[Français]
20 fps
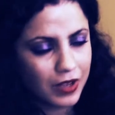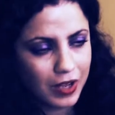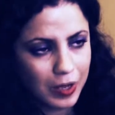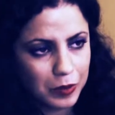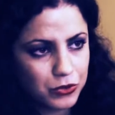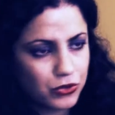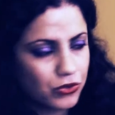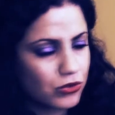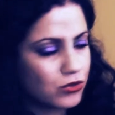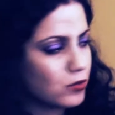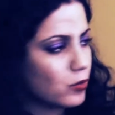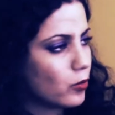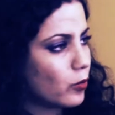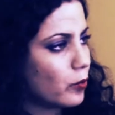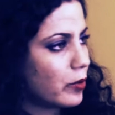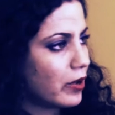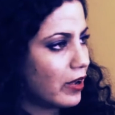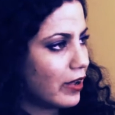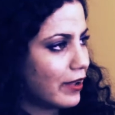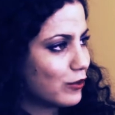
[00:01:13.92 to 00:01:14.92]
absolument
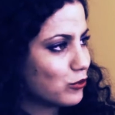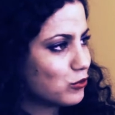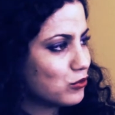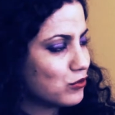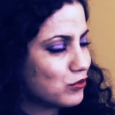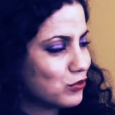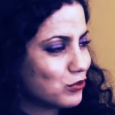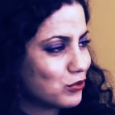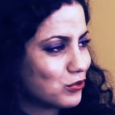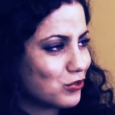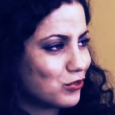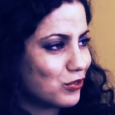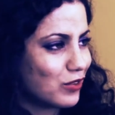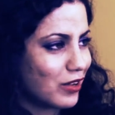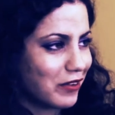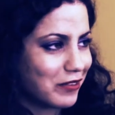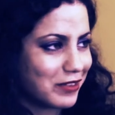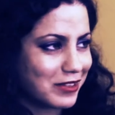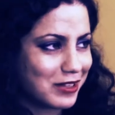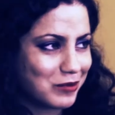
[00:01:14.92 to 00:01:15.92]
pas être confondu
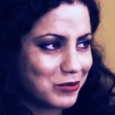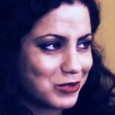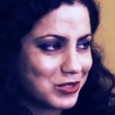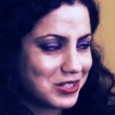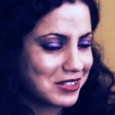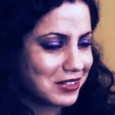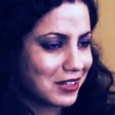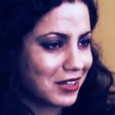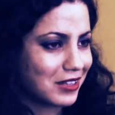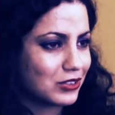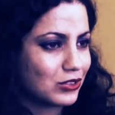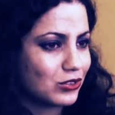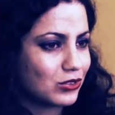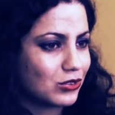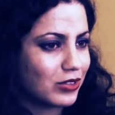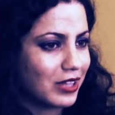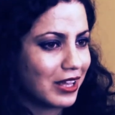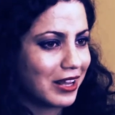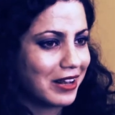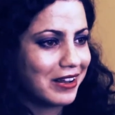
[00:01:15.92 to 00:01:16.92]
avec la musique
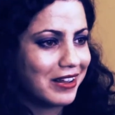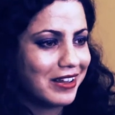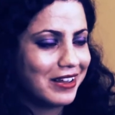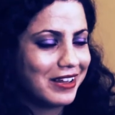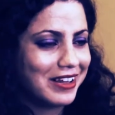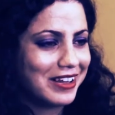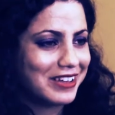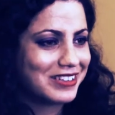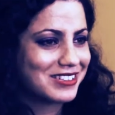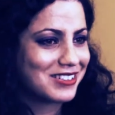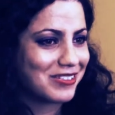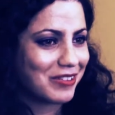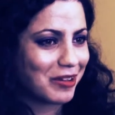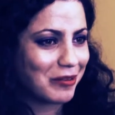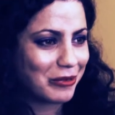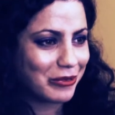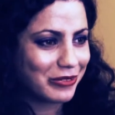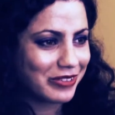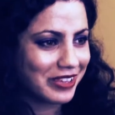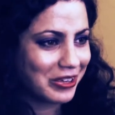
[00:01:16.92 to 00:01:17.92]
traditionnelle. C'est
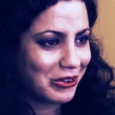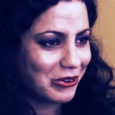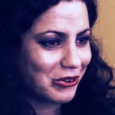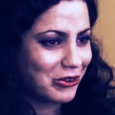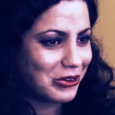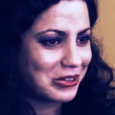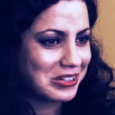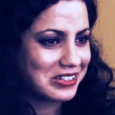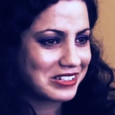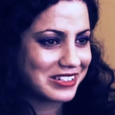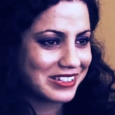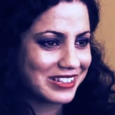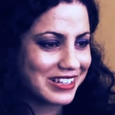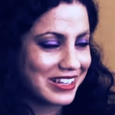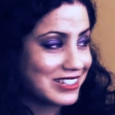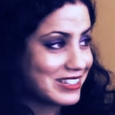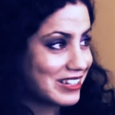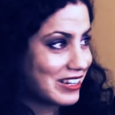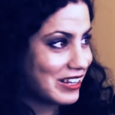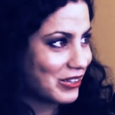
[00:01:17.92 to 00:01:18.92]
vraiment très rock, c'est
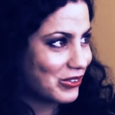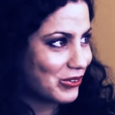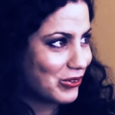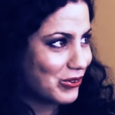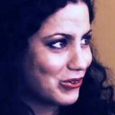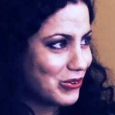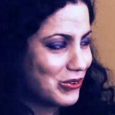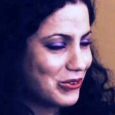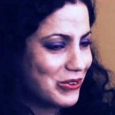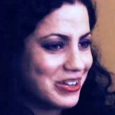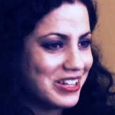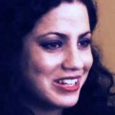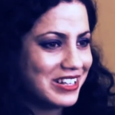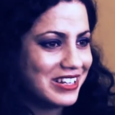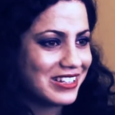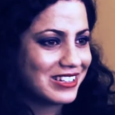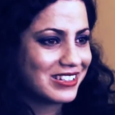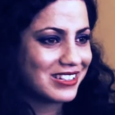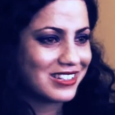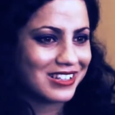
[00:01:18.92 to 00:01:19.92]
très électro,
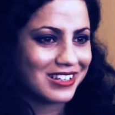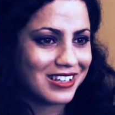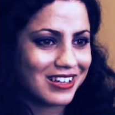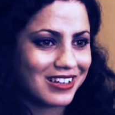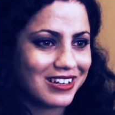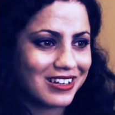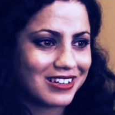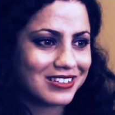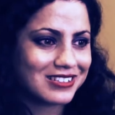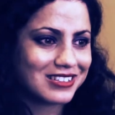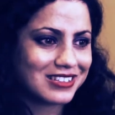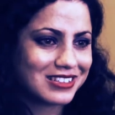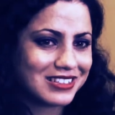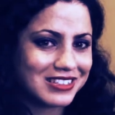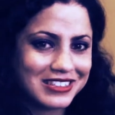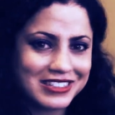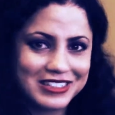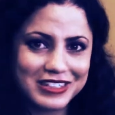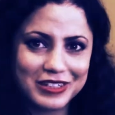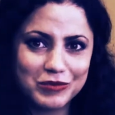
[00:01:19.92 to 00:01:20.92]
c'est euh,
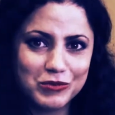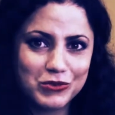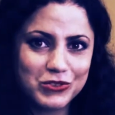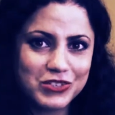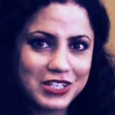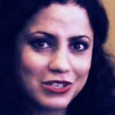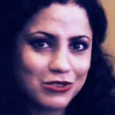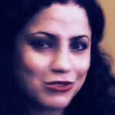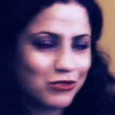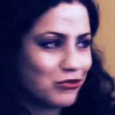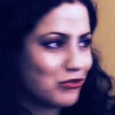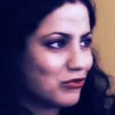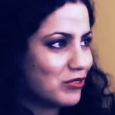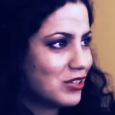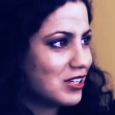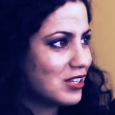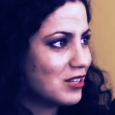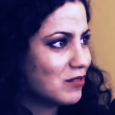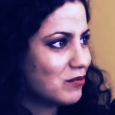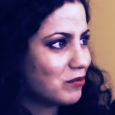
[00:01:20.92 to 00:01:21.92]
très euh, musique de
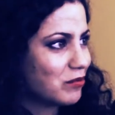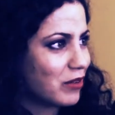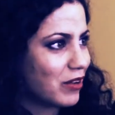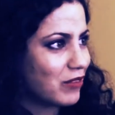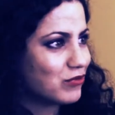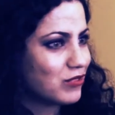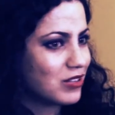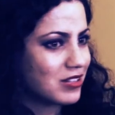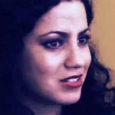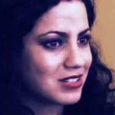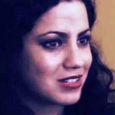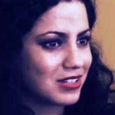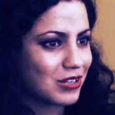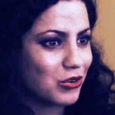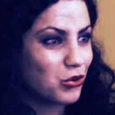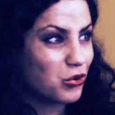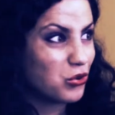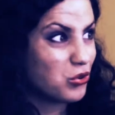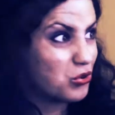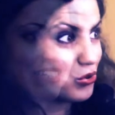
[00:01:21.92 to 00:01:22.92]
film, parfois c'est
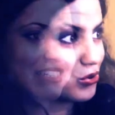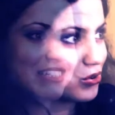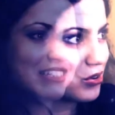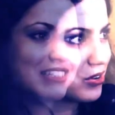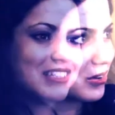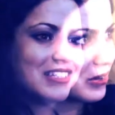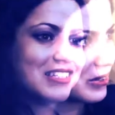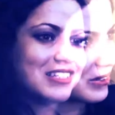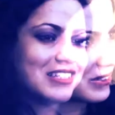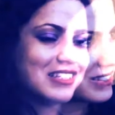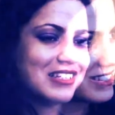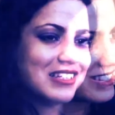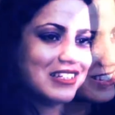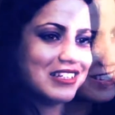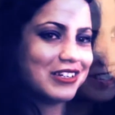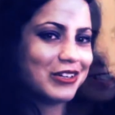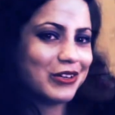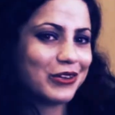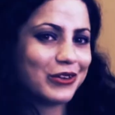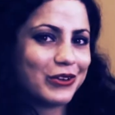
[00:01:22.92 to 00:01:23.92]
glauque.
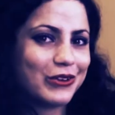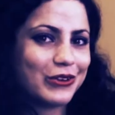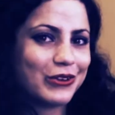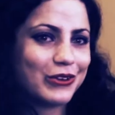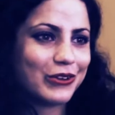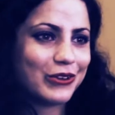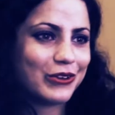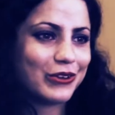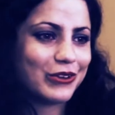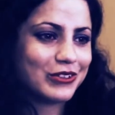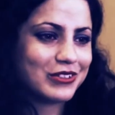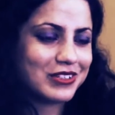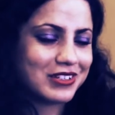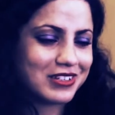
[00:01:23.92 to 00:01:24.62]
C'est euh,